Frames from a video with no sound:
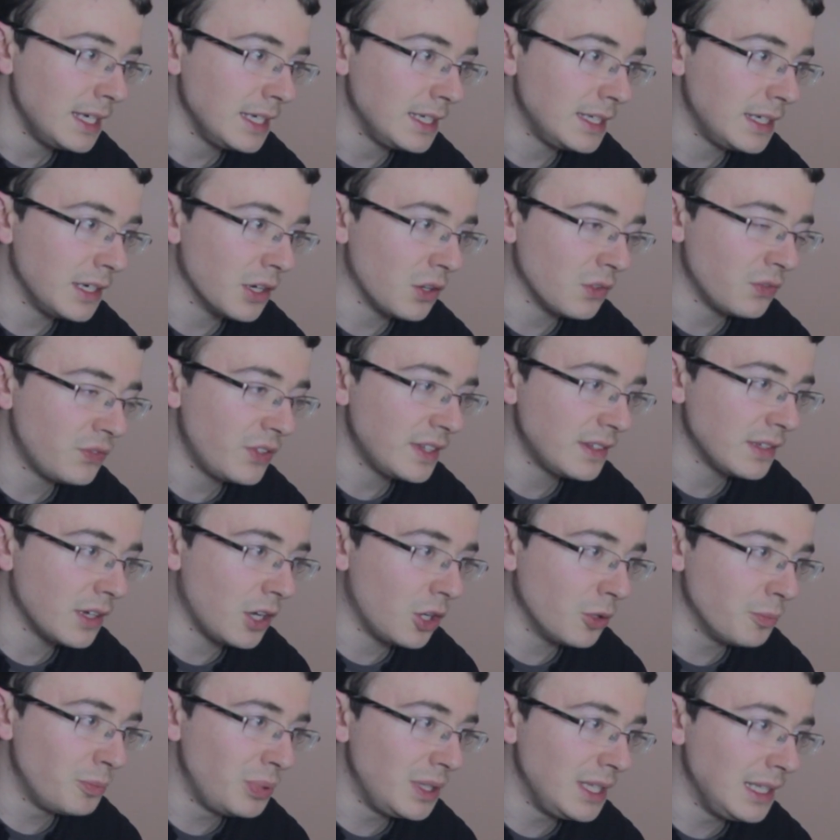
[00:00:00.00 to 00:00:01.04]
et qui est en fait
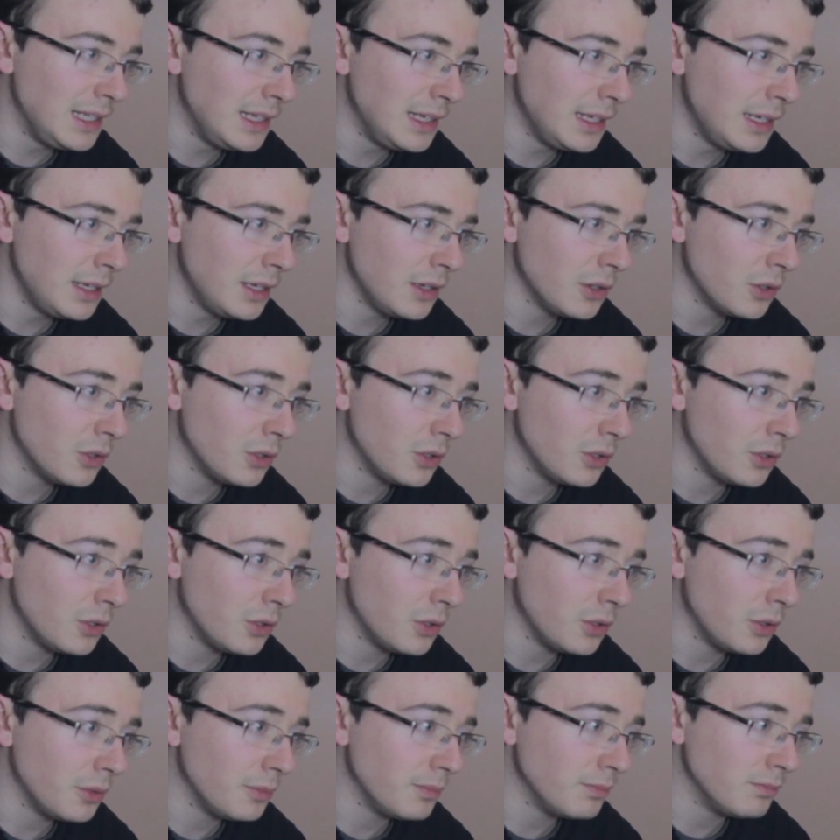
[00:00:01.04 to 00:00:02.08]
empilé
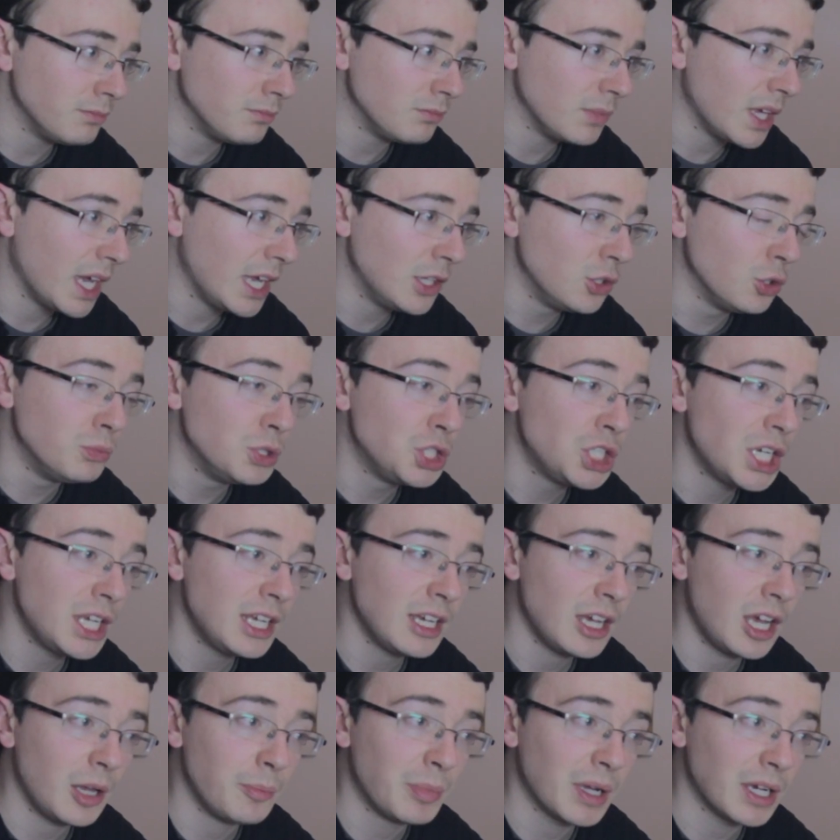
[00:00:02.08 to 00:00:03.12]
euh, un
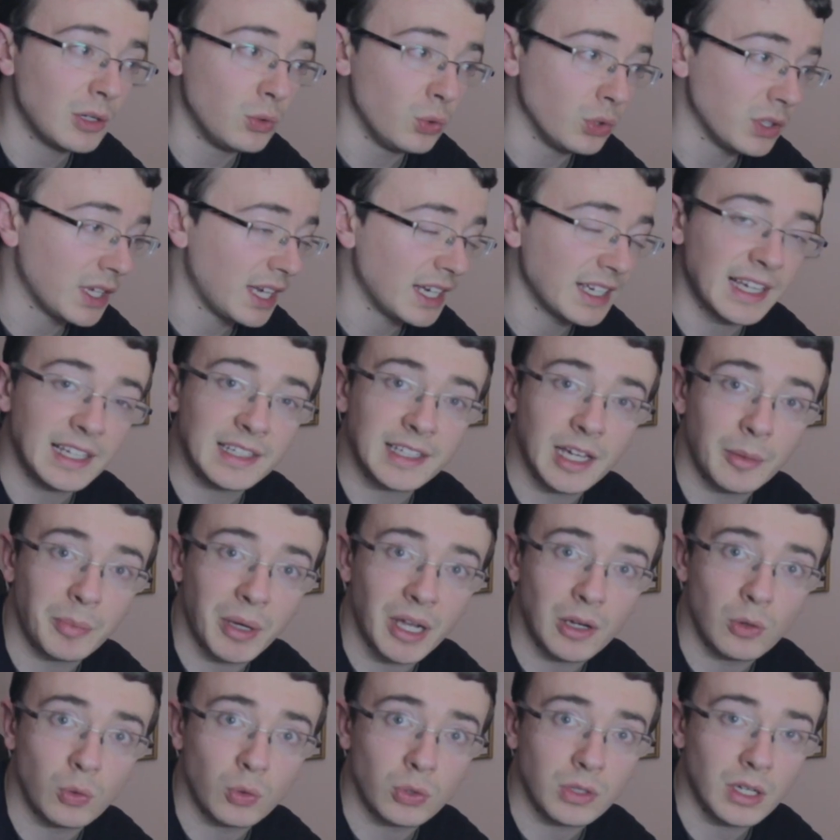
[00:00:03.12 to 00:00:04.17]
objet après l'autre, un calque
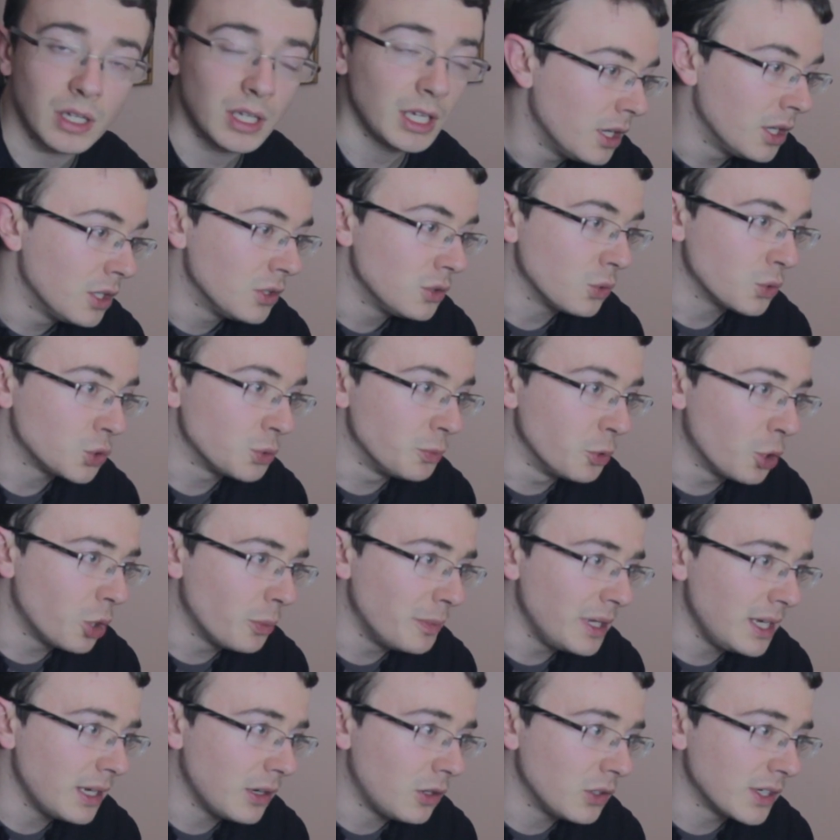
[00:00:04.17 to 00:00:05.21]
après l'autre. Donc je me
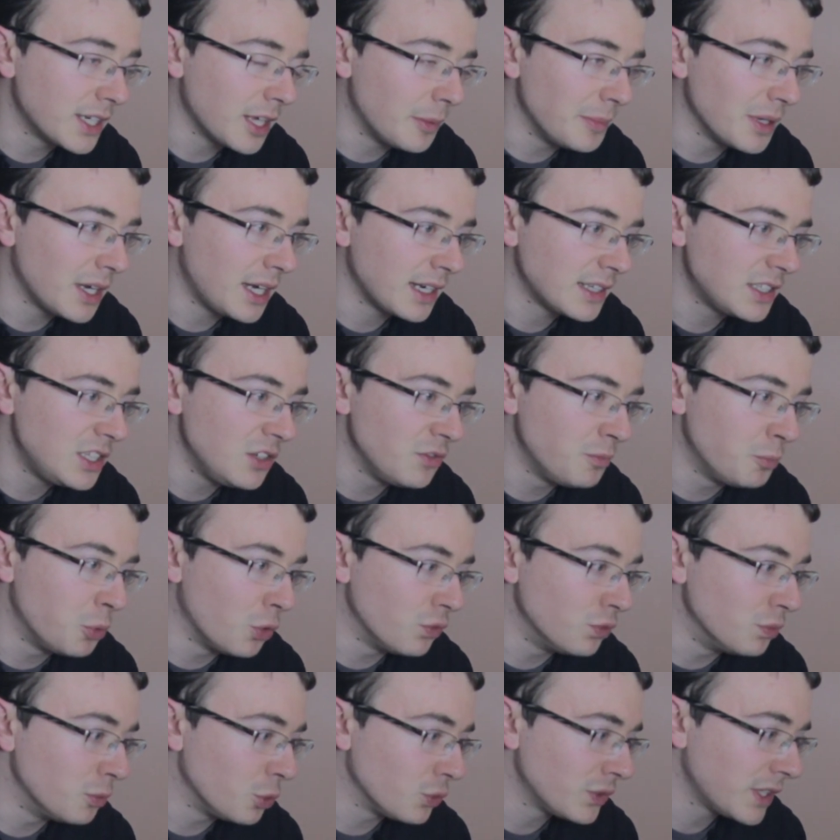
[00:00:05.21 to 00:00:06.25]
remets en caméra active
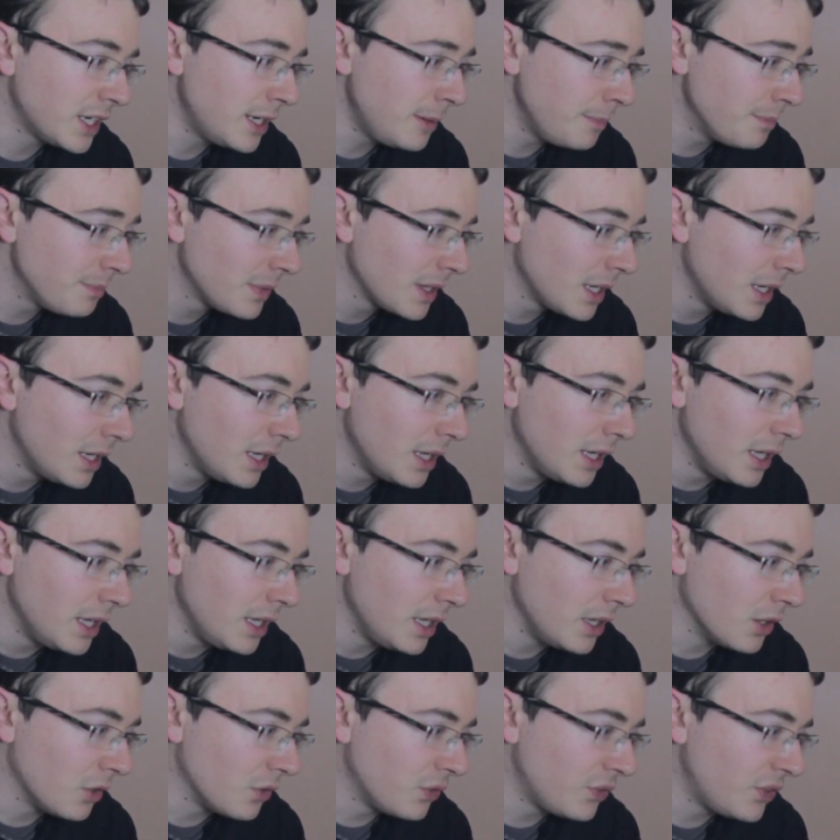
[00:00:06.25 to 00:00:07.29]
pour vous montrer.
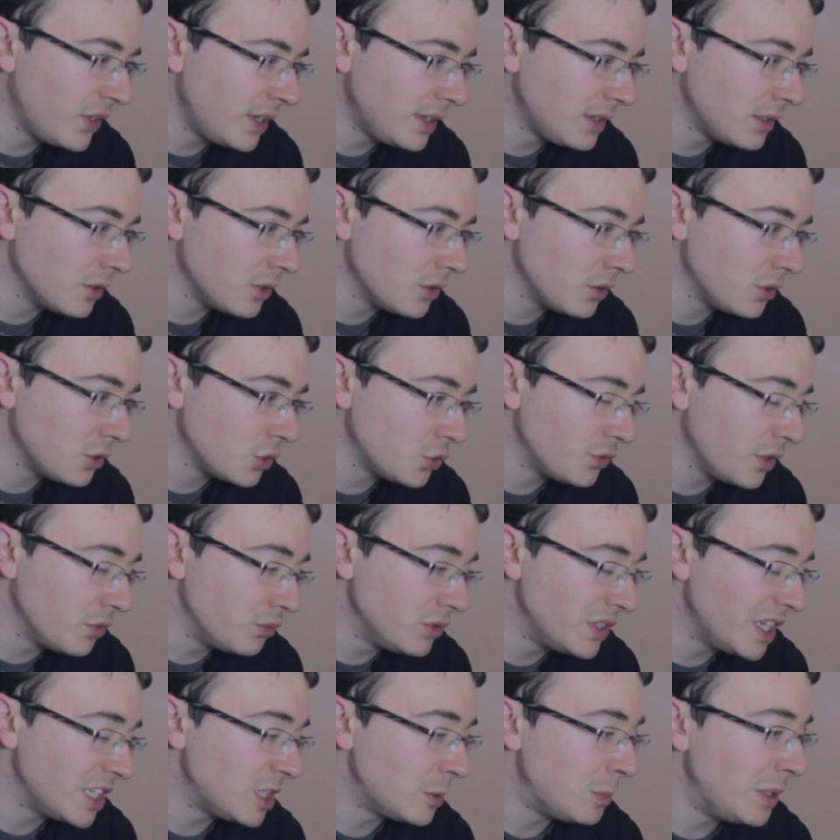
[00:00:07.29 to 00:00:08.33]
Et en fait, euh, je vais
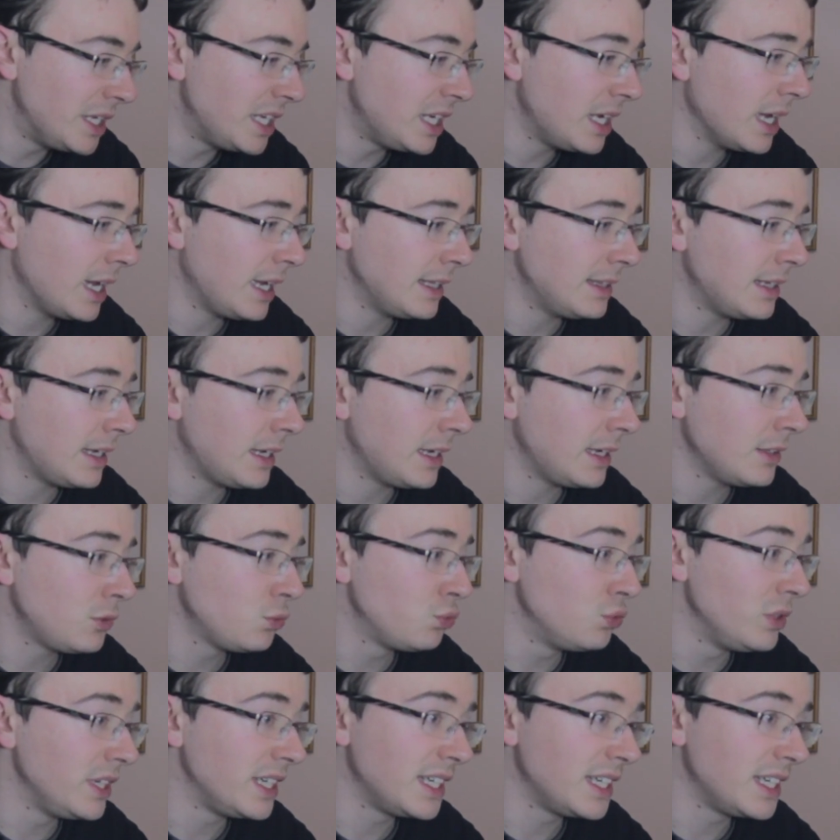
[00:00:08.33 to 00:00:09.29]
vous expliquer un à un tous